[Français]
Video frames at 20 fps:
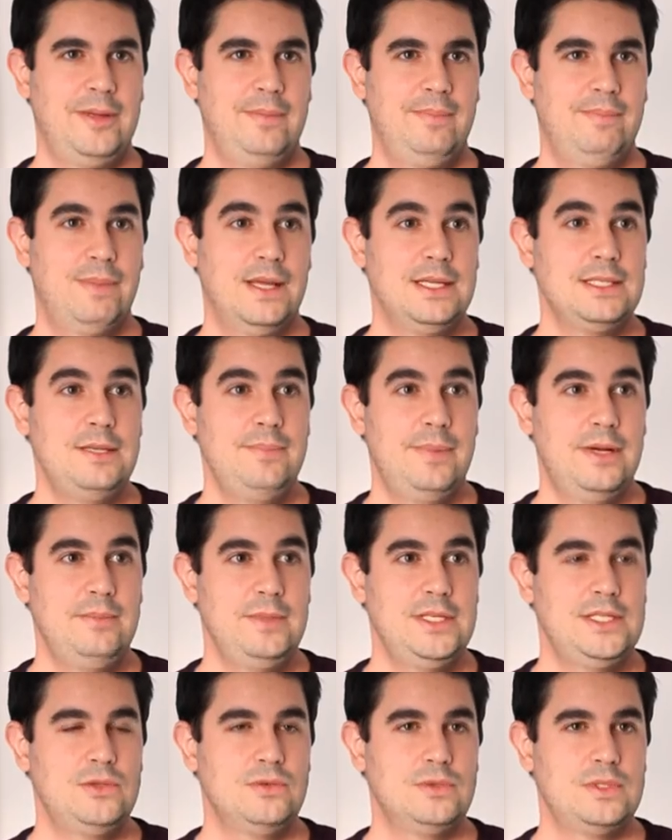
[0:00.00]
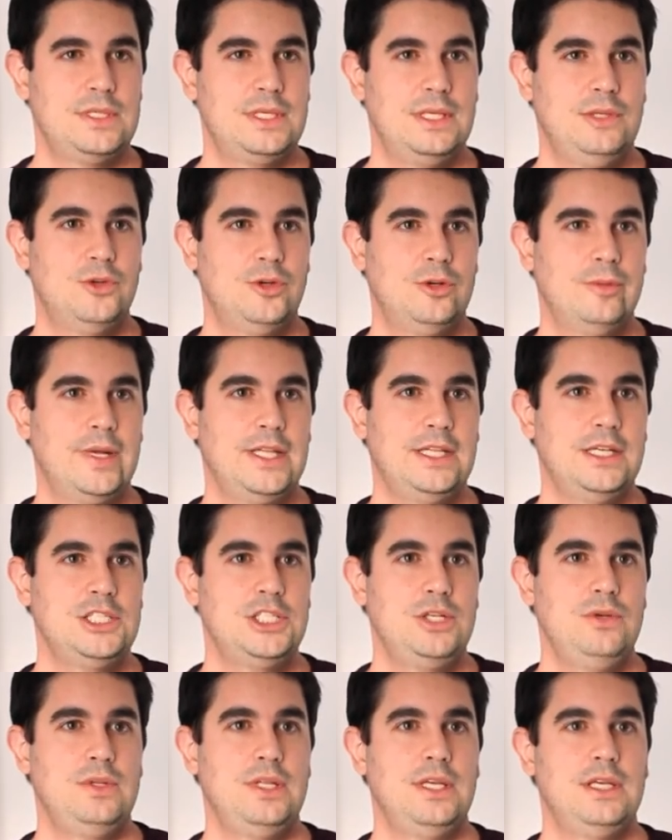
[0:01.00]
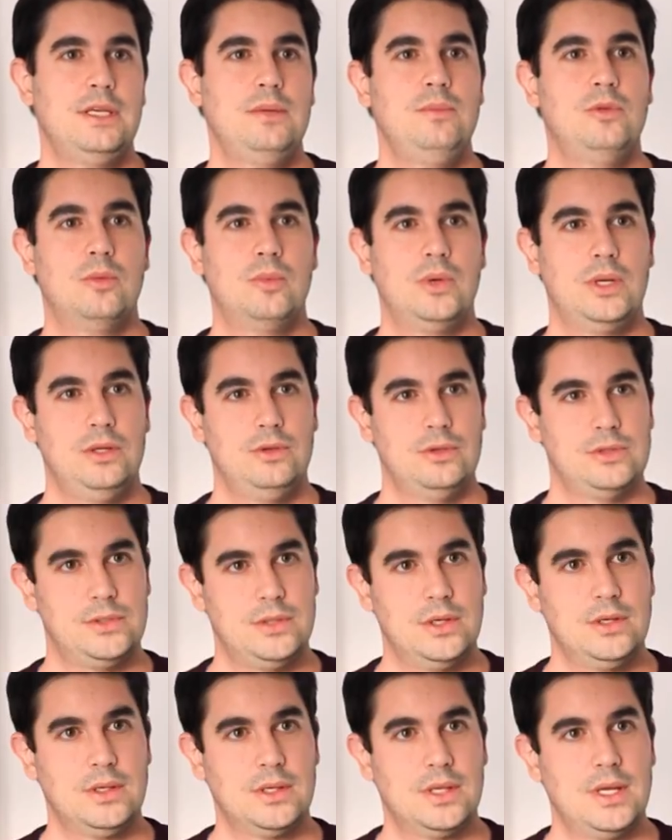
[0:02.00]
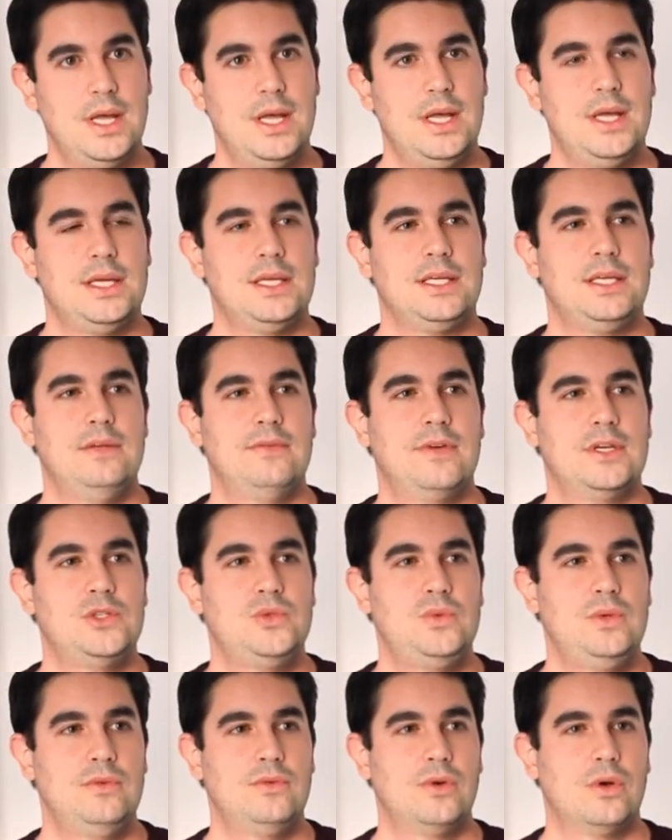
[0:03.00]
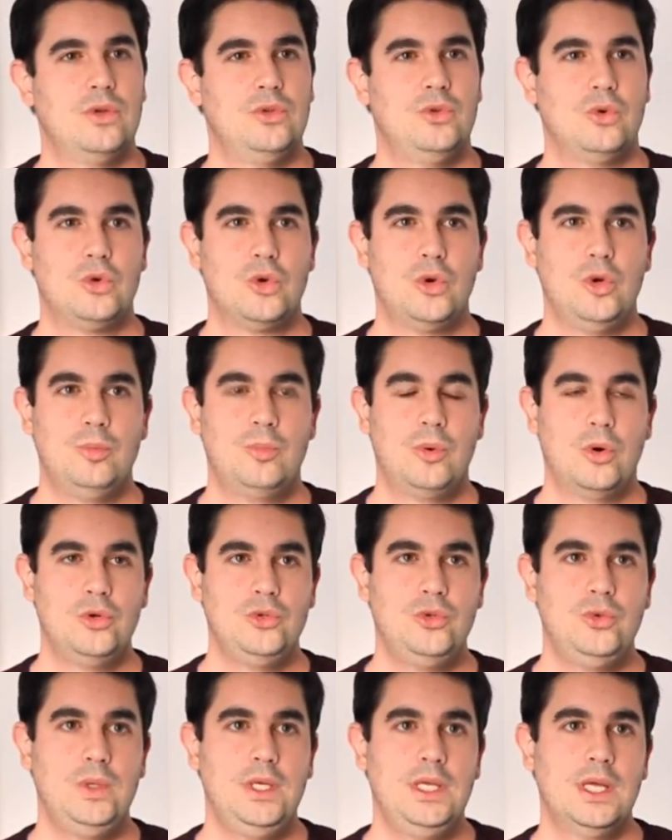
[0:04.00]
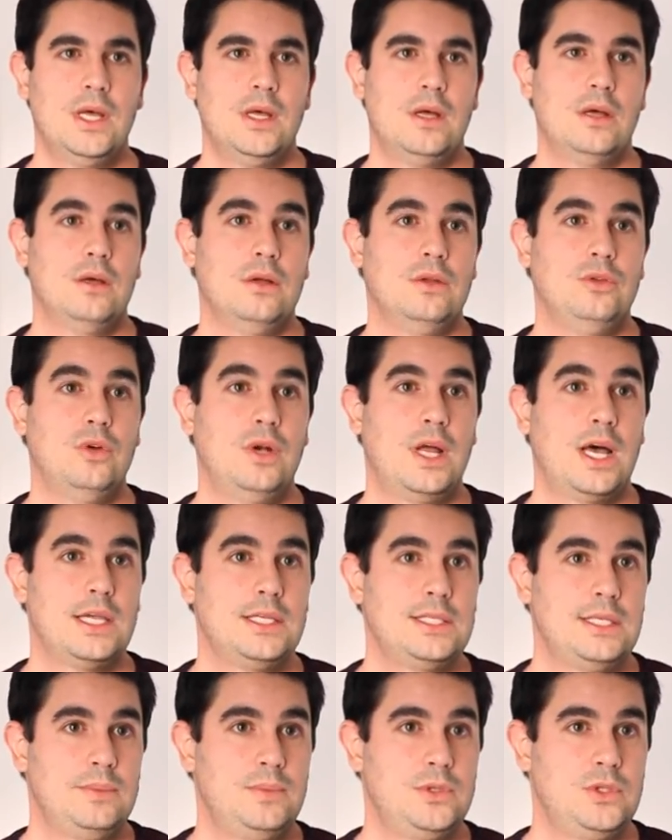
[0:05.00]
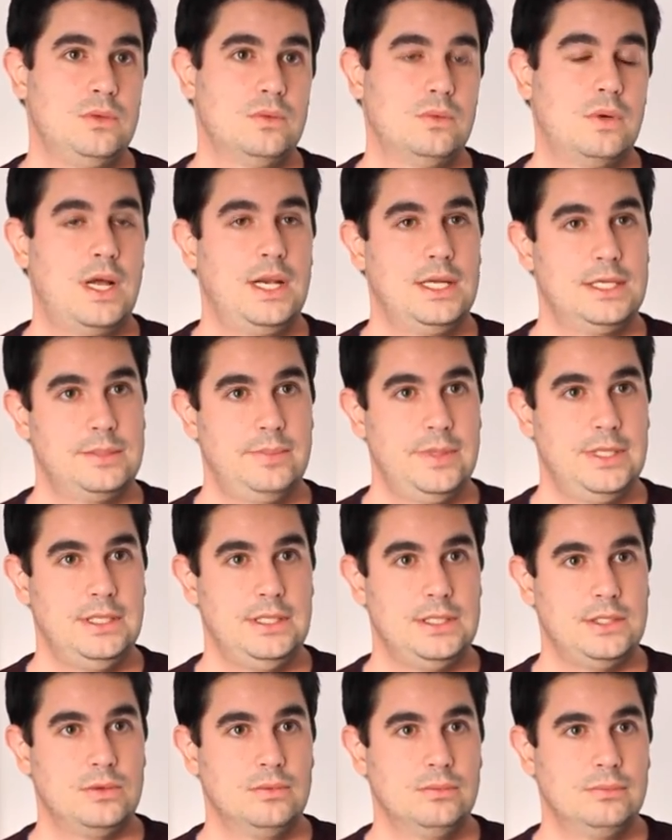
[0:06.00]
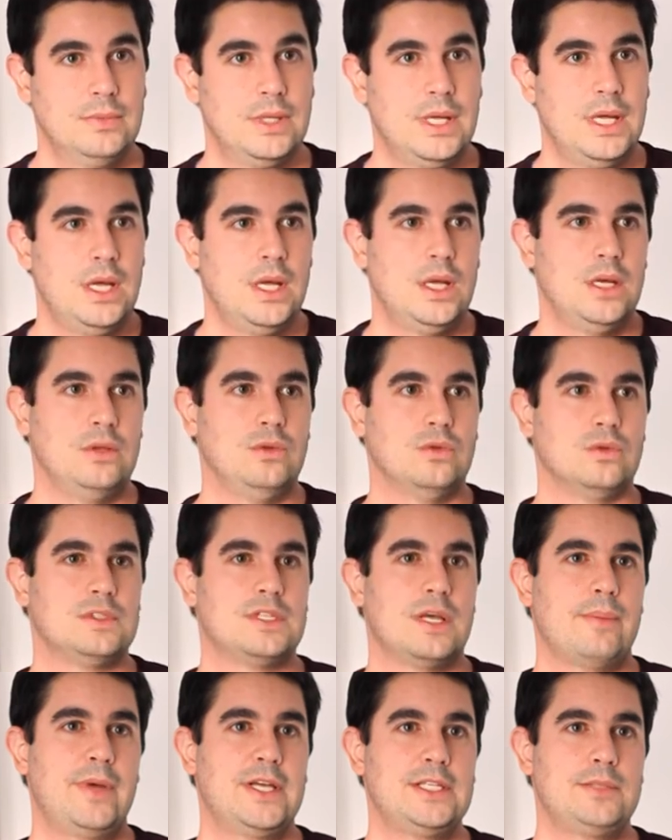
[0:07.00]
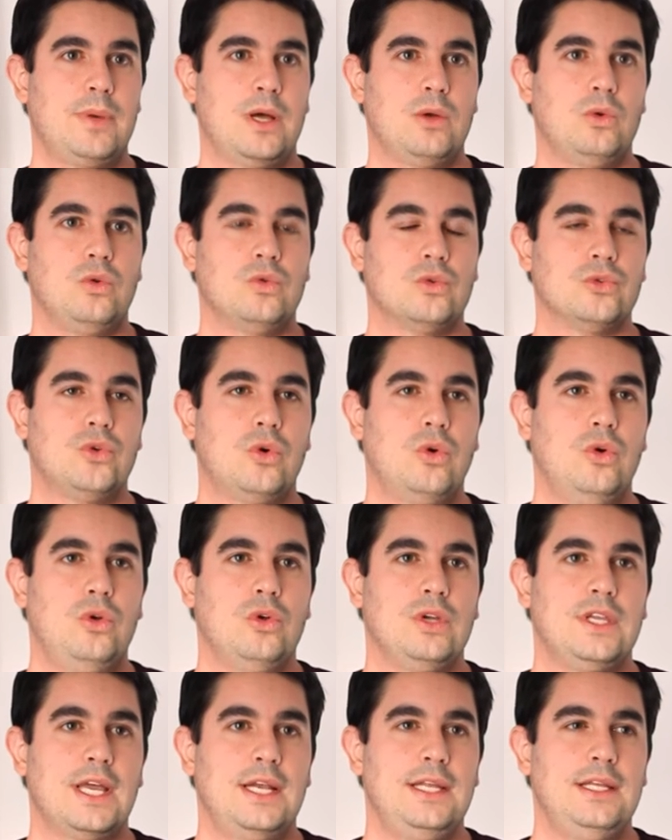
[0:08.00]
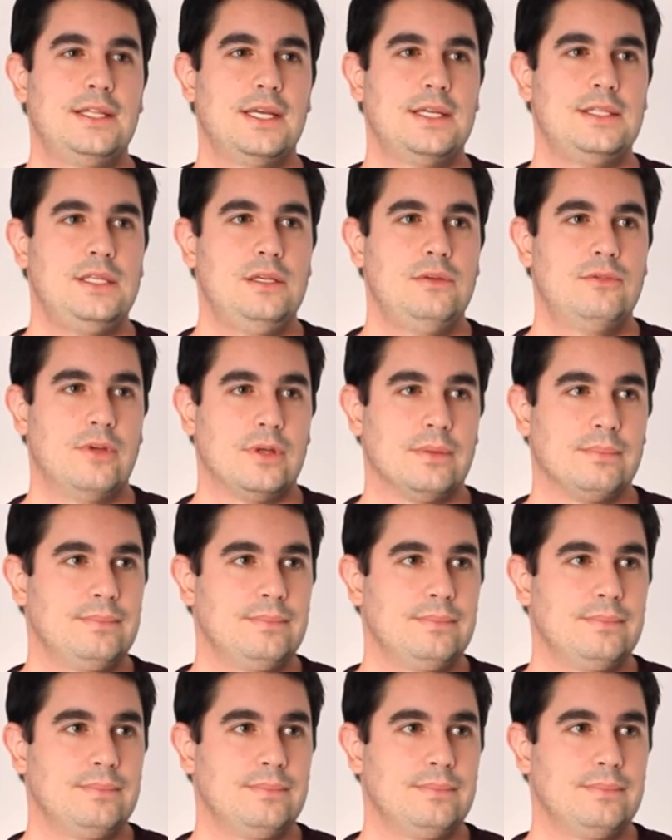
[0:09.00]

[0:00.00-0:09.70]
mes principales missions, c'est de manager une équipe d'employés de stock qui va suivre donc le produit de la réception à l'expédition. Donc ça passe par le contrôle qualitatif